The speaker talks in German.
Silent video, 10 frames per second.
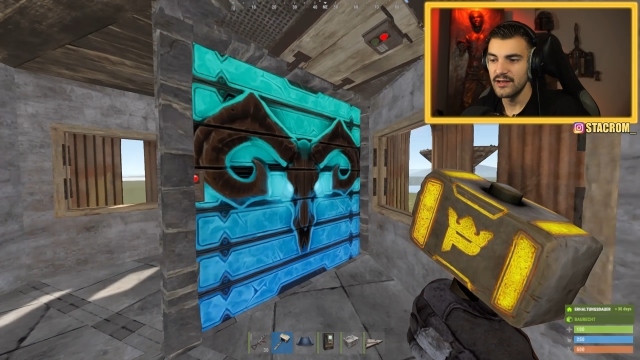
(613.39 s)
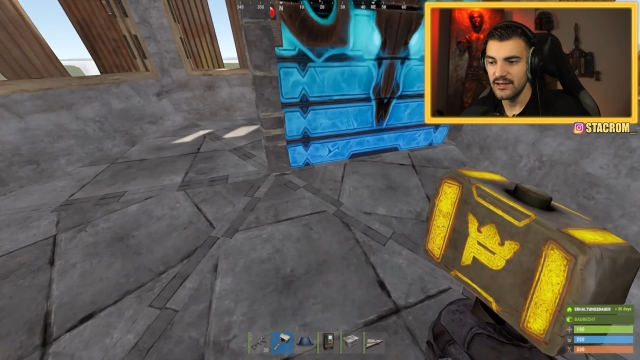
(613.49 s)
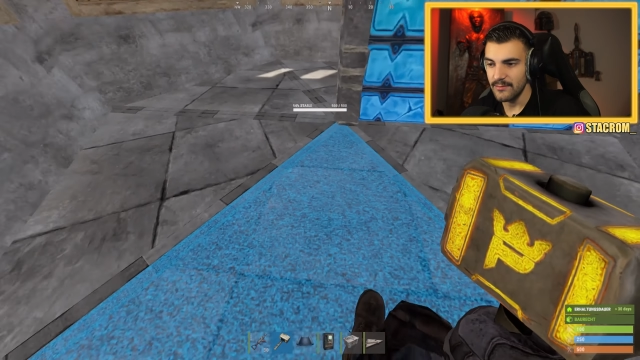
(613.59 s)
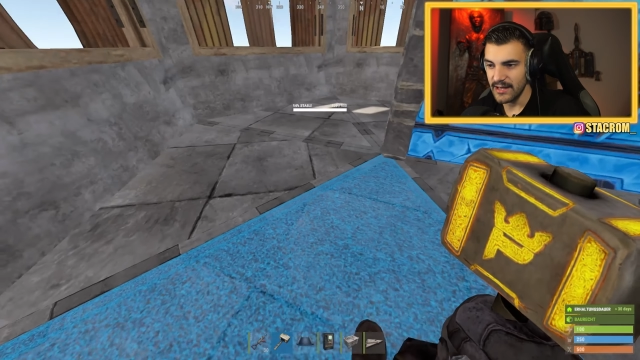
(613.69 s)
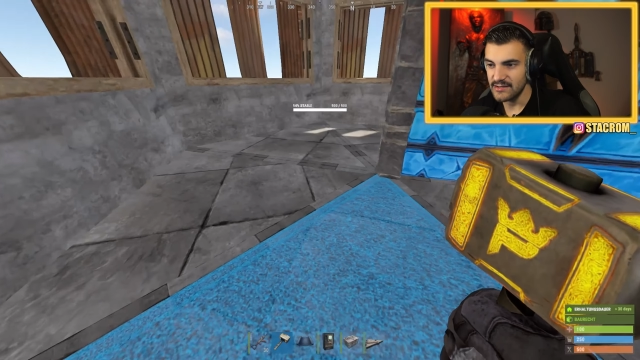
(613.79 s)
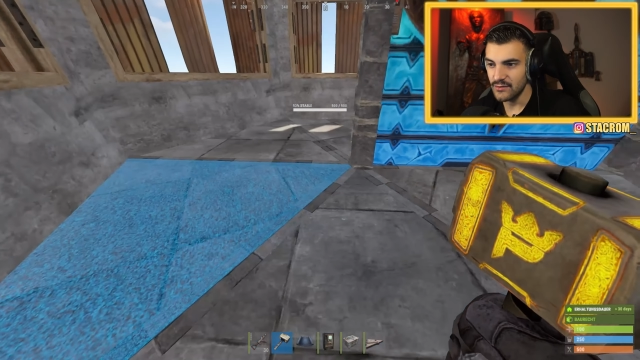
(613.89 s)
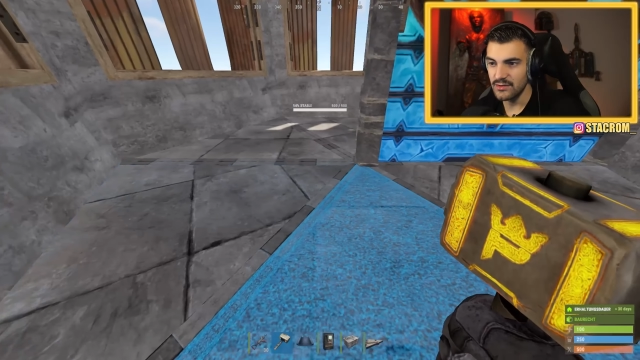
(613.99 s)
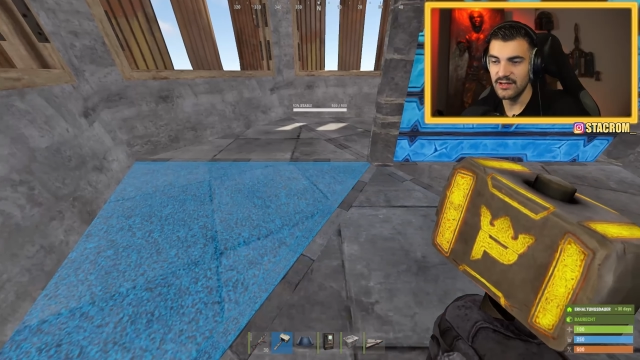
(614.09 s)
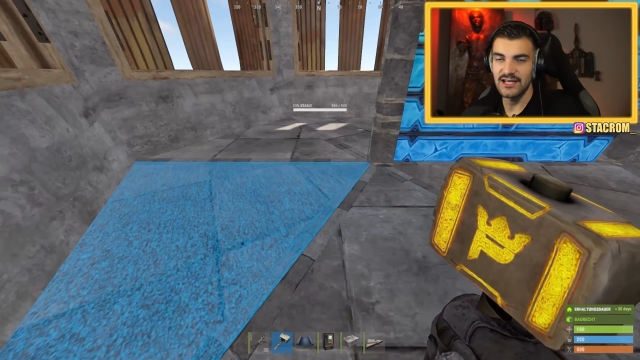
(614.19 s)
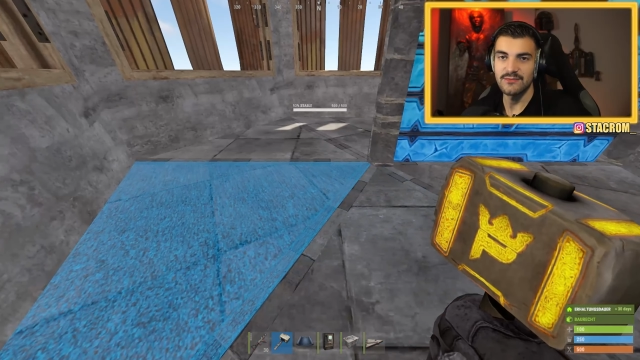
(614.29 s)
die Base
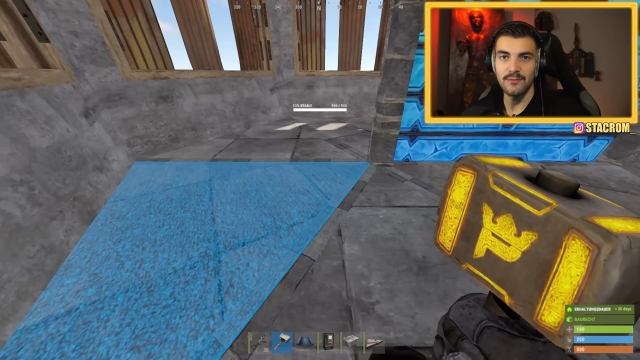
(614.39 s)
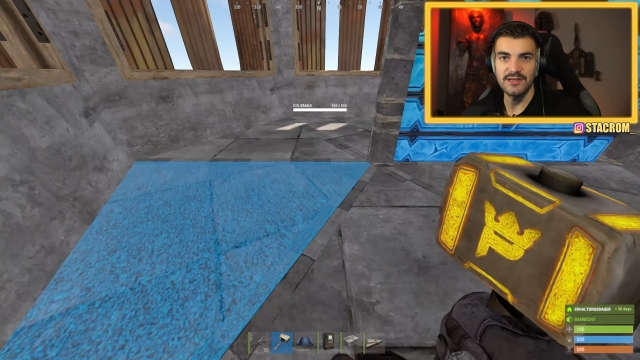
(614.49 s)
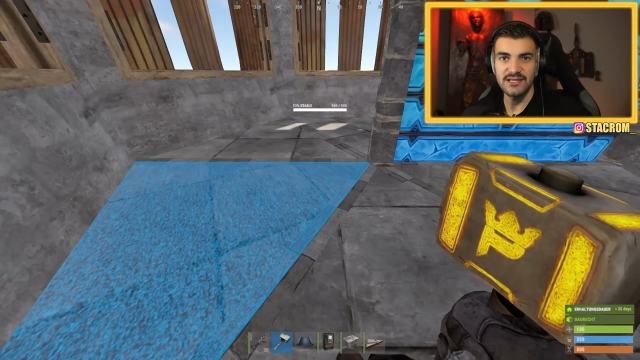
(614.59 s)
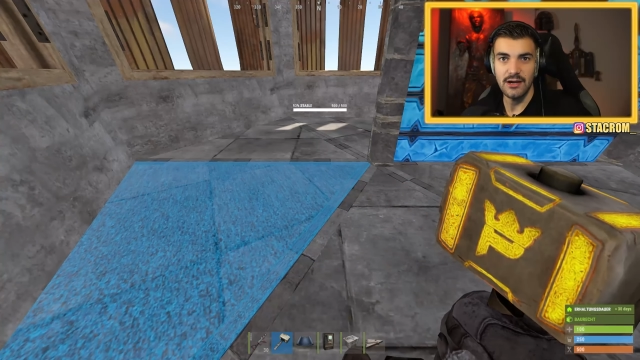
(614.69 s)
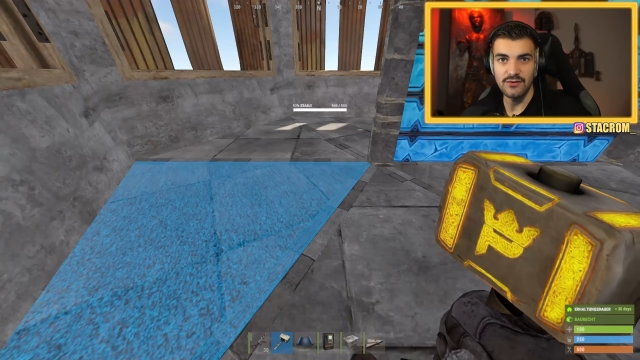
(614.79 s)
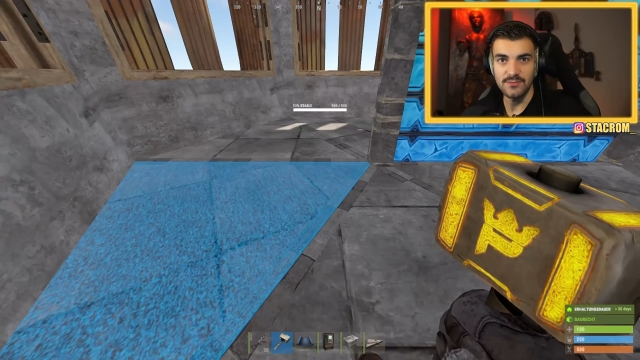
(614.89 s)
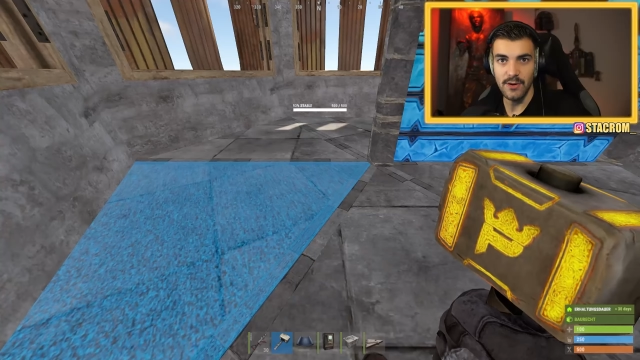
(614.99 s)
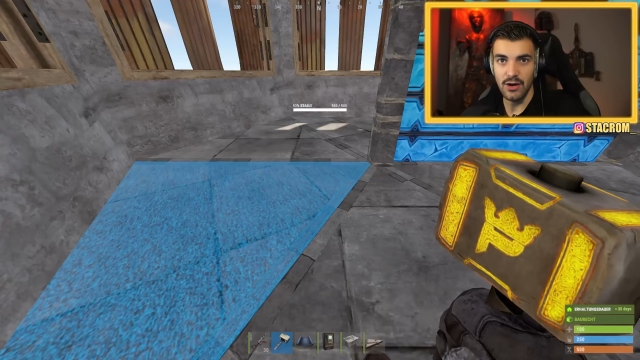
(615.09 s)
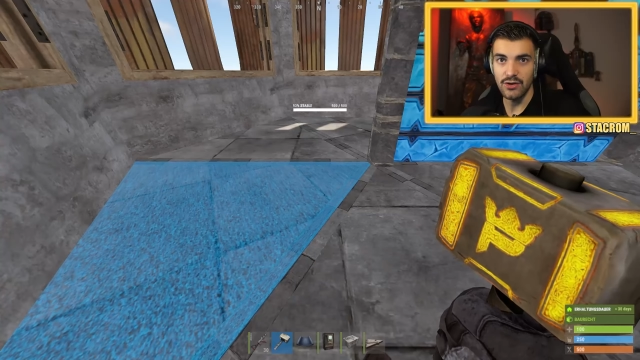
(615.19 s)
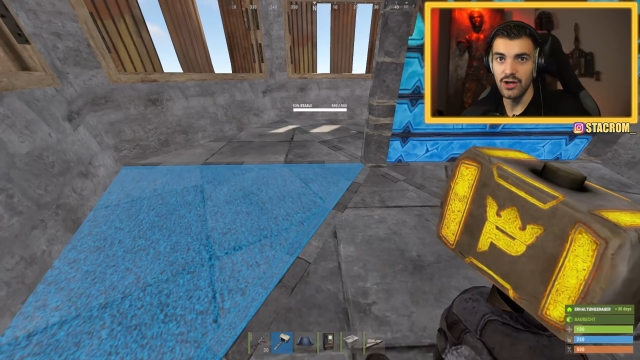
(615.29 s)
unten erstmal ein bisschen
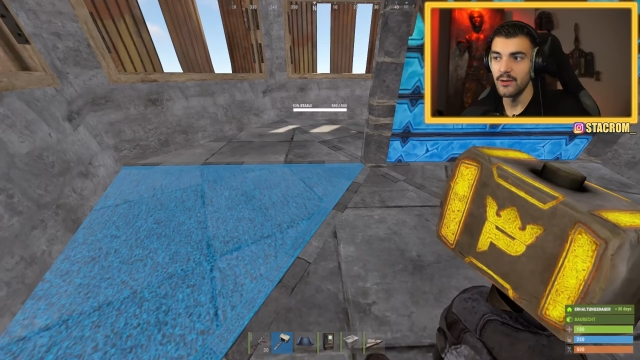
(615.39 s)
ausbauen,